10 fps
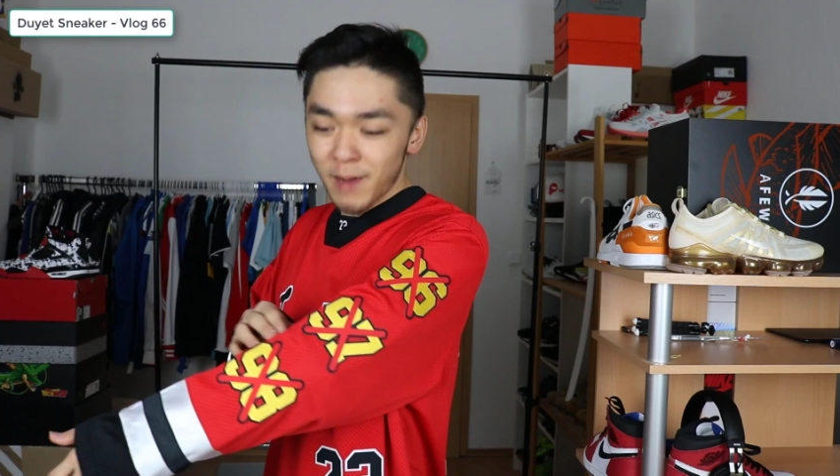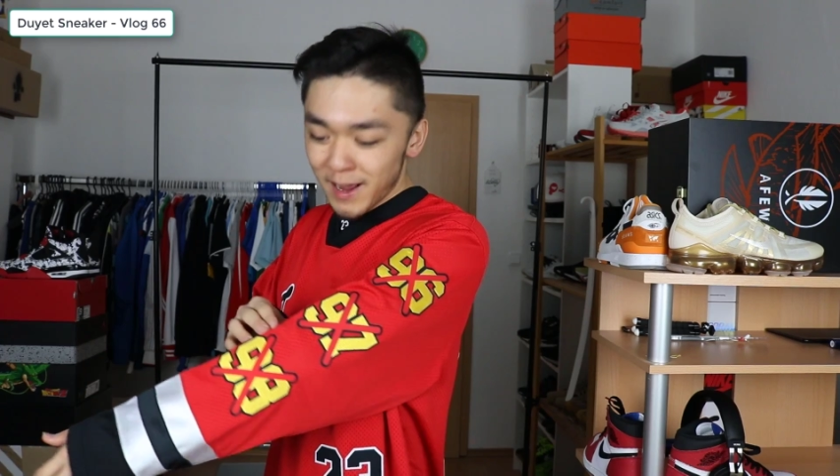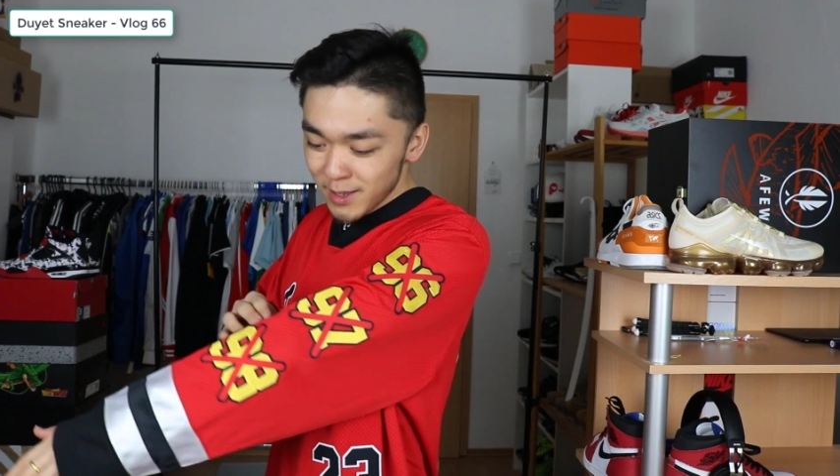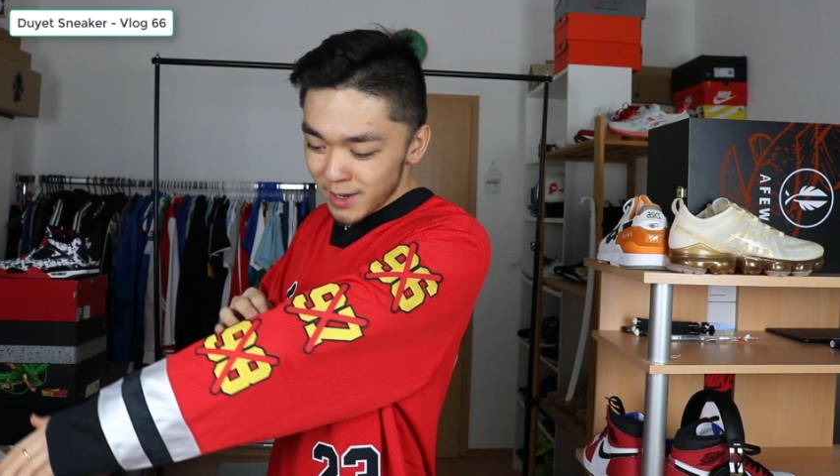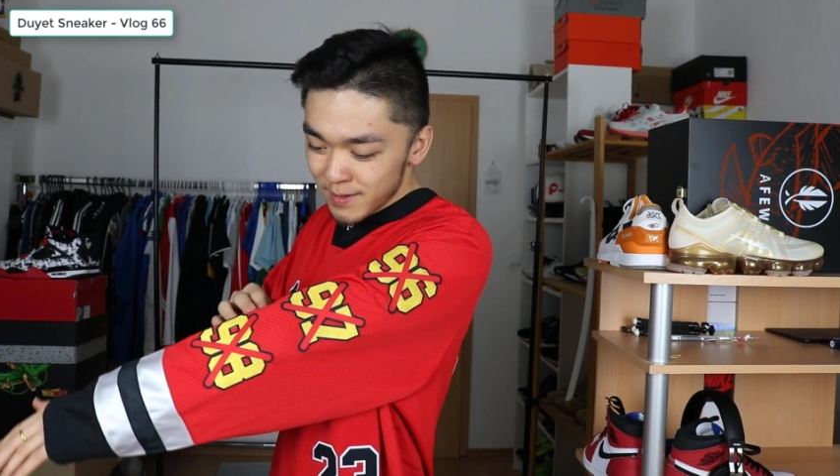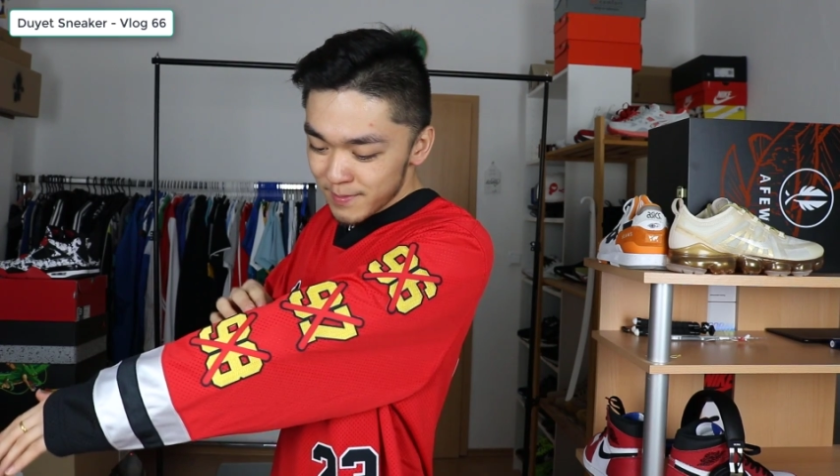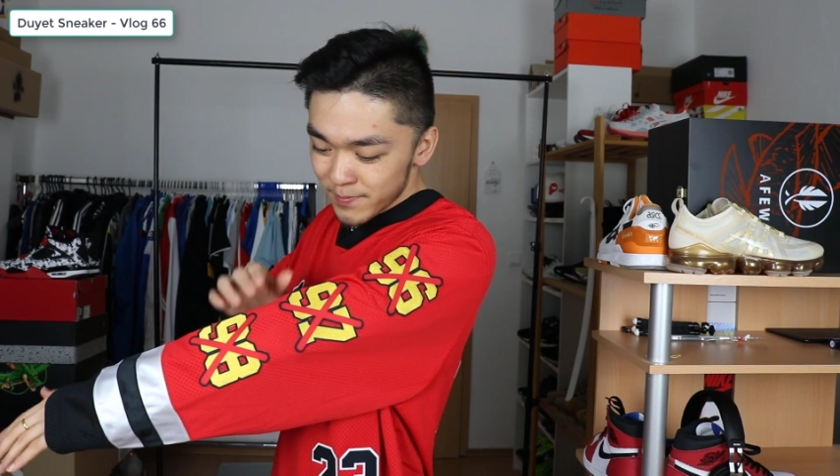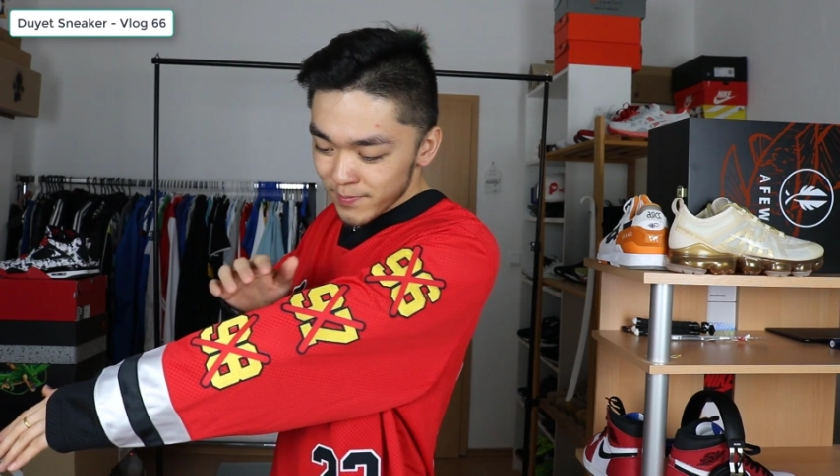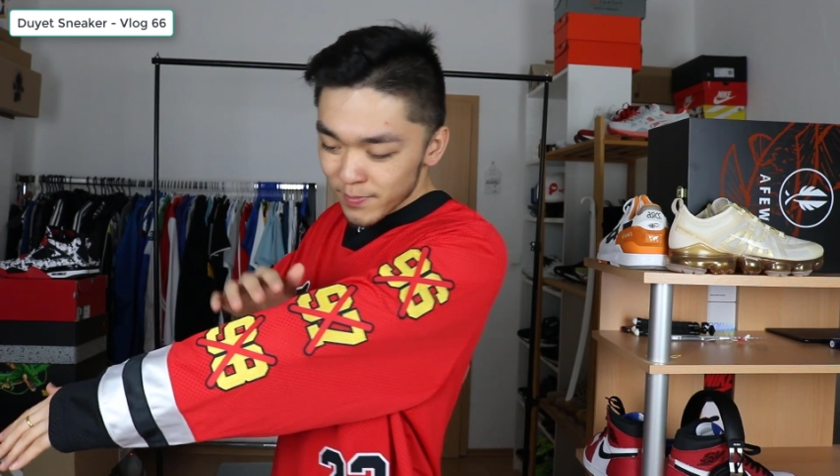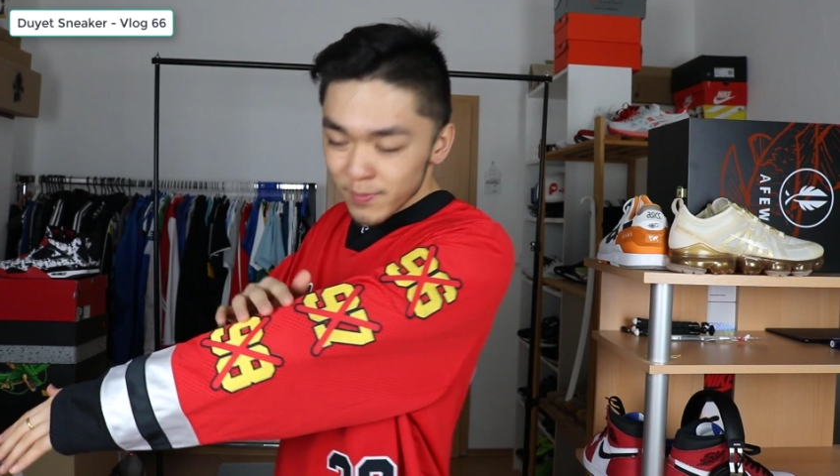ánh chưa?
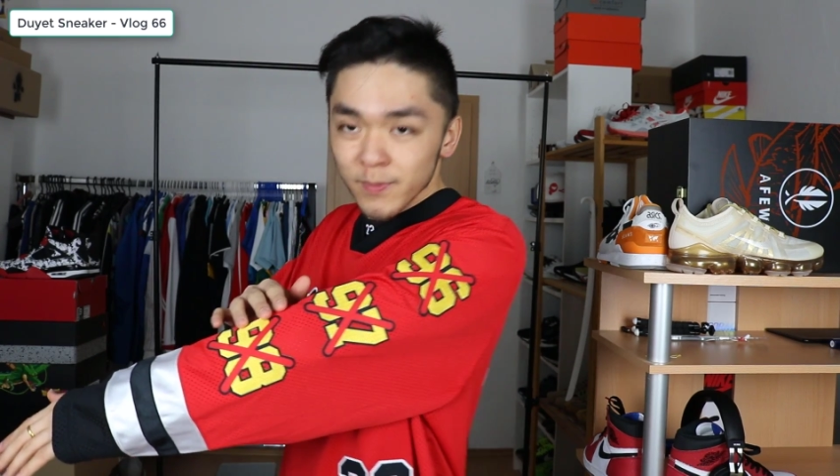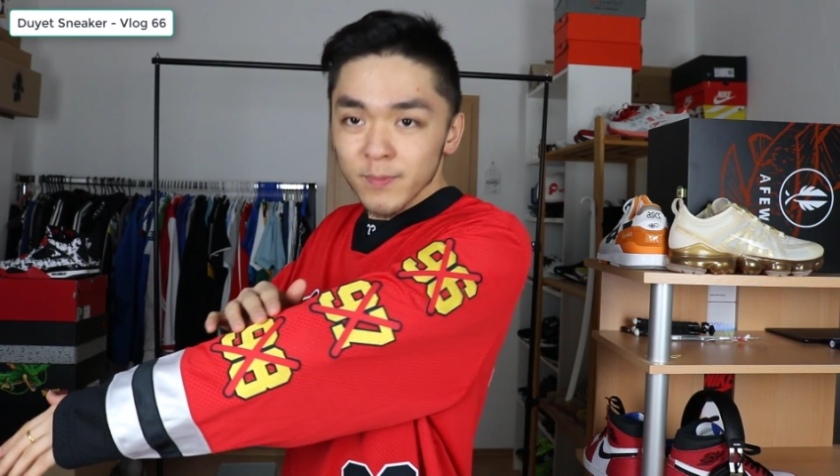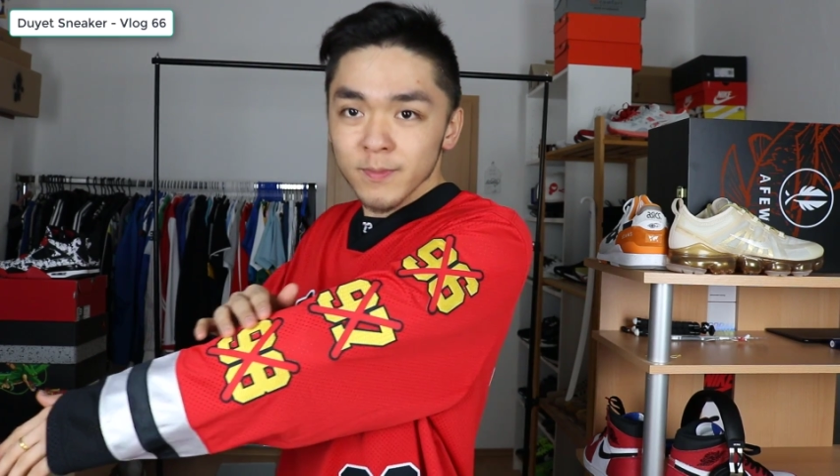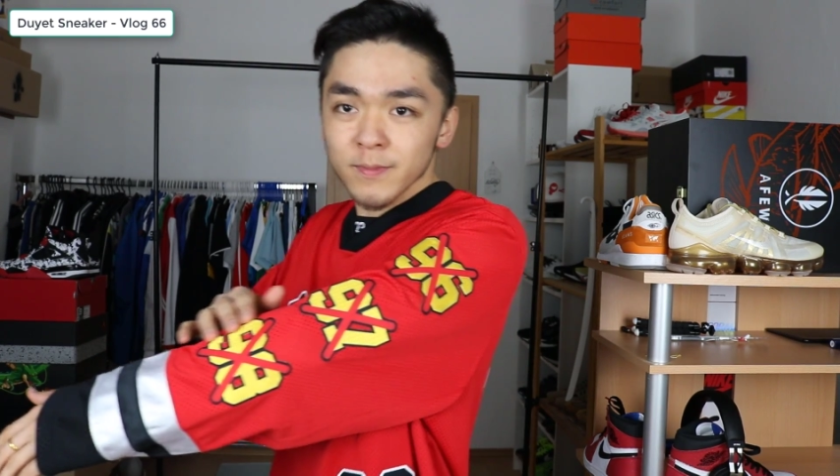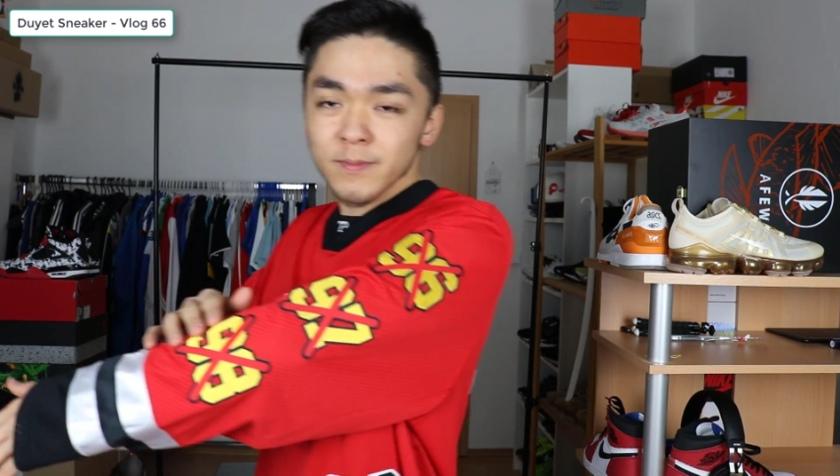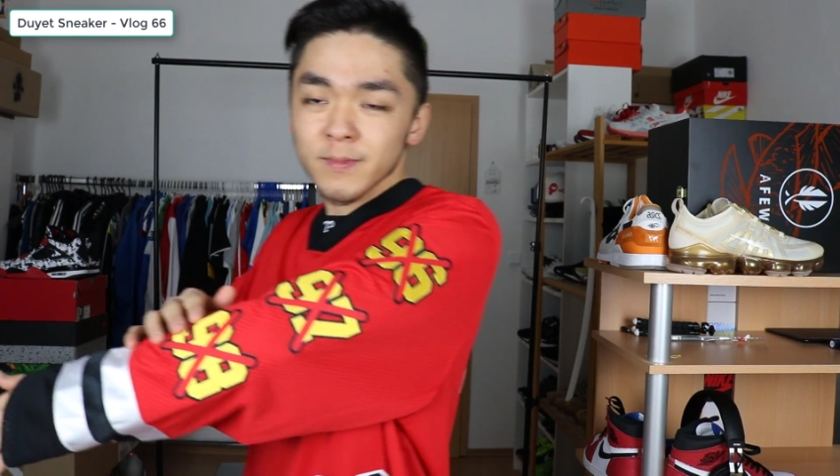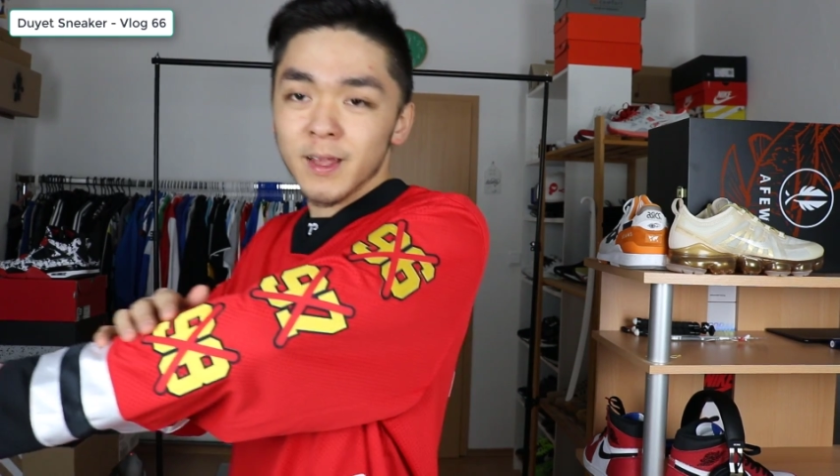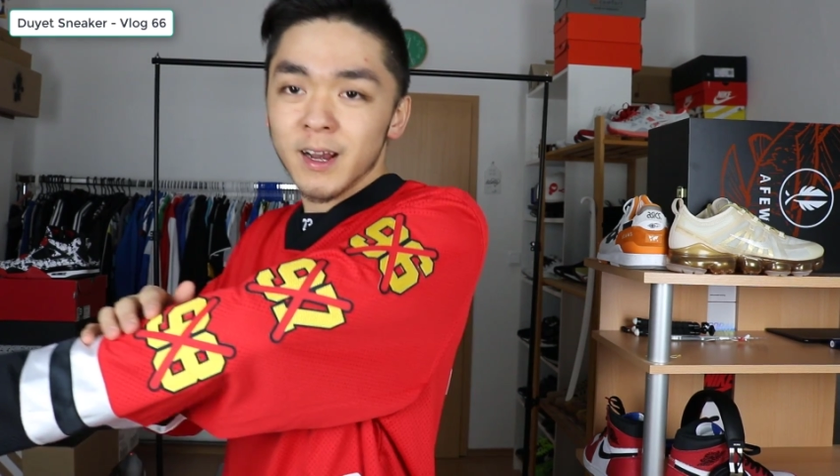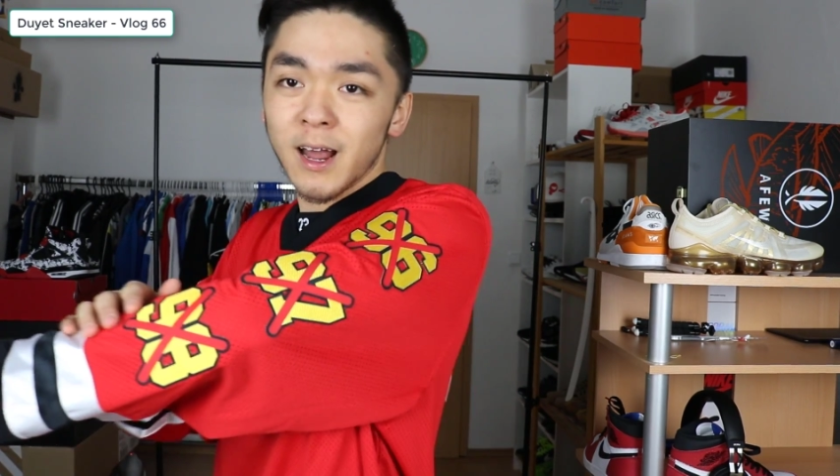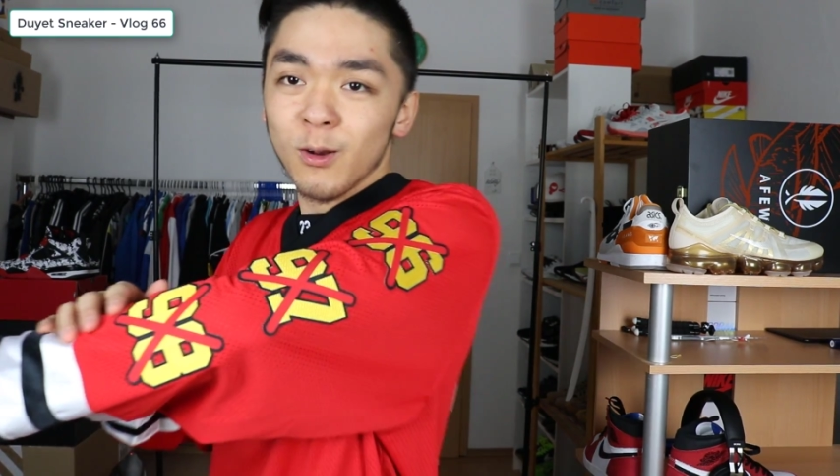
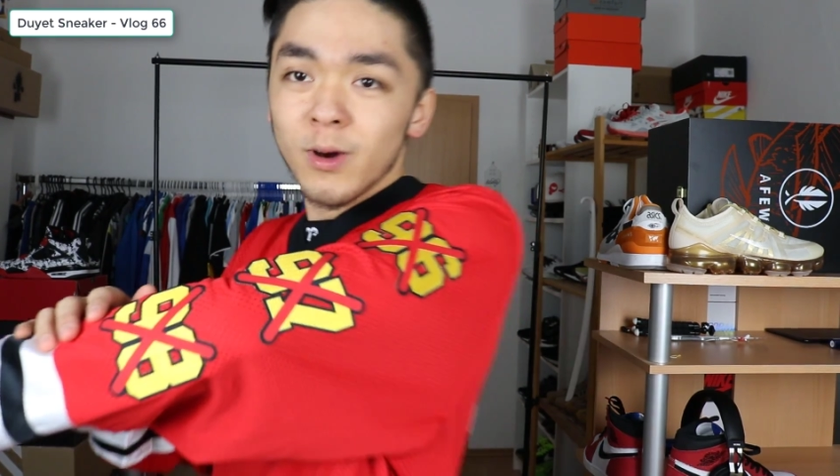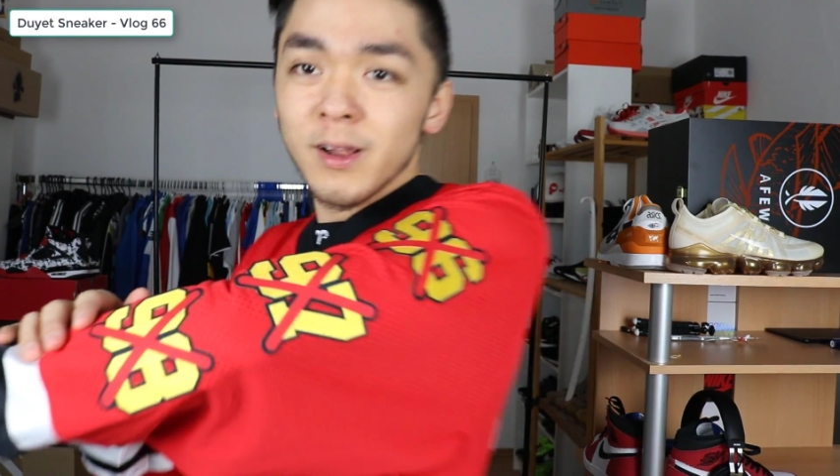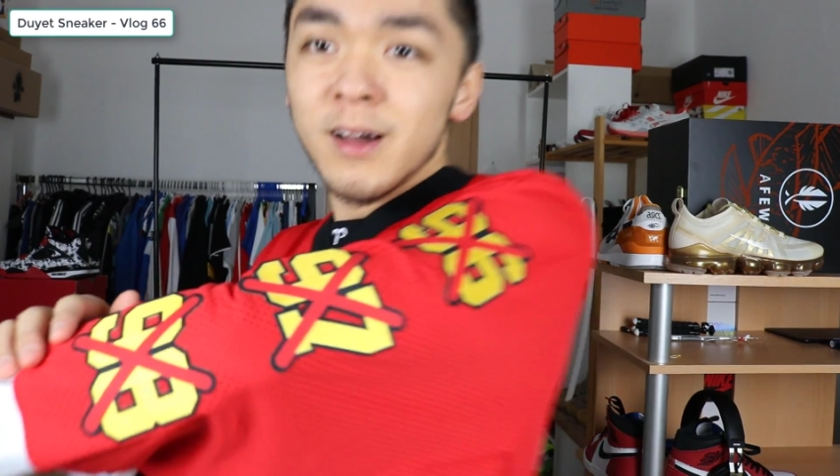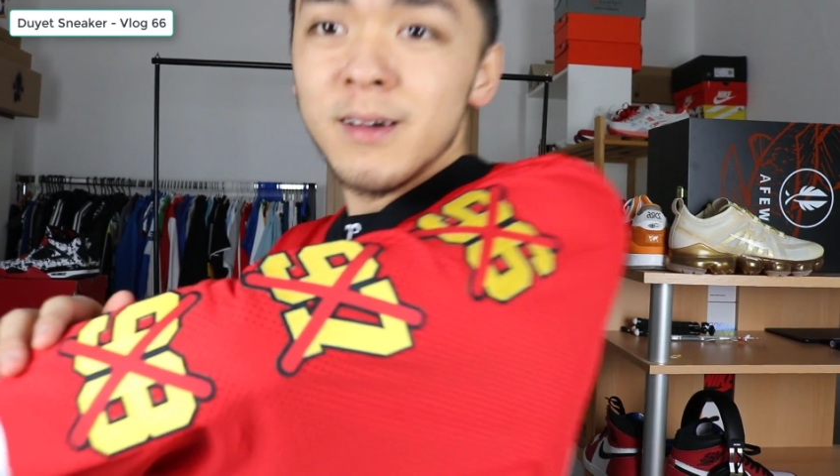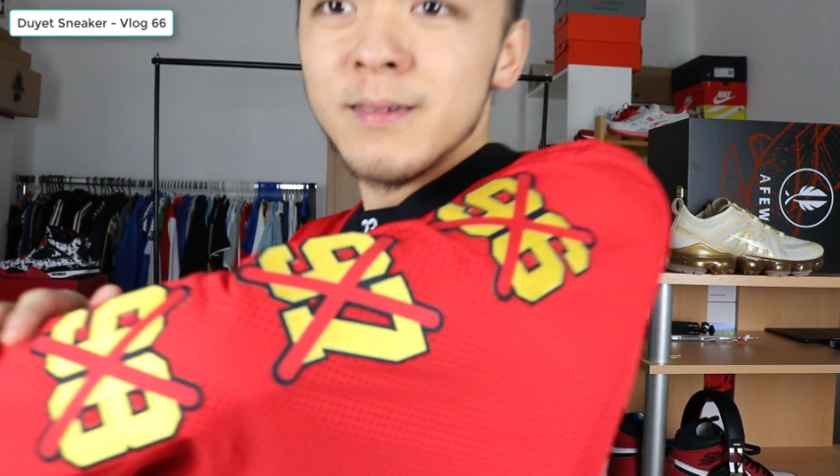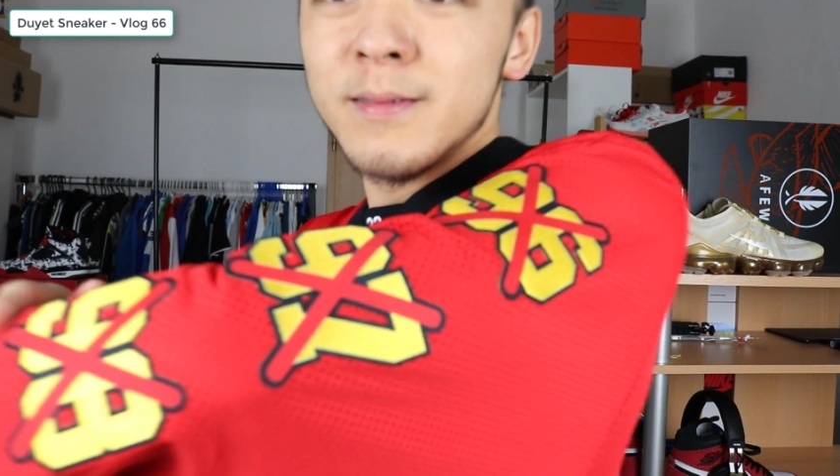Đến gần luôn nhá.